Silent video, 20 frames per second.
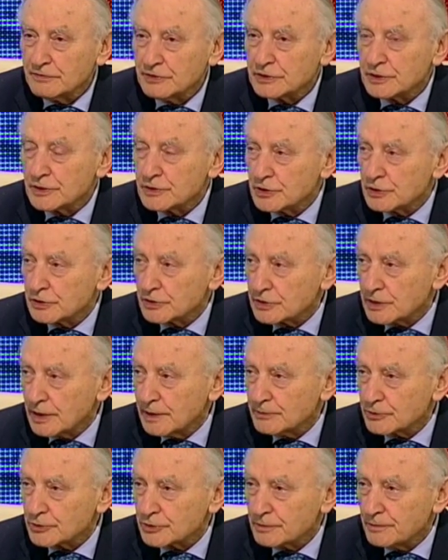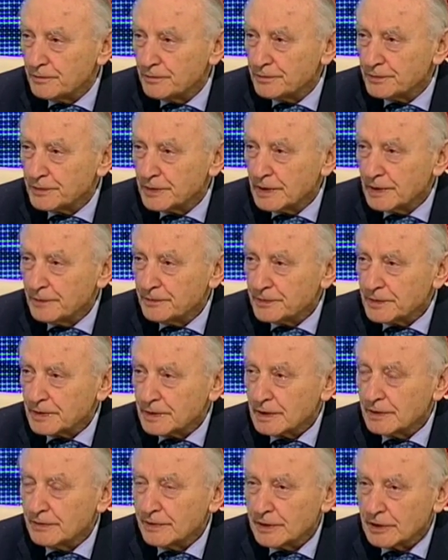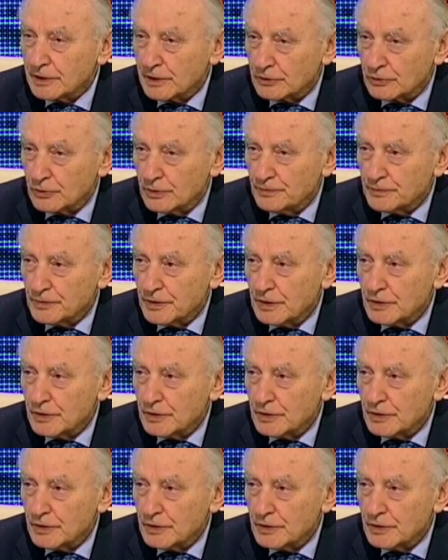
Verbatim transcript: выскочила замуж, говорит о том,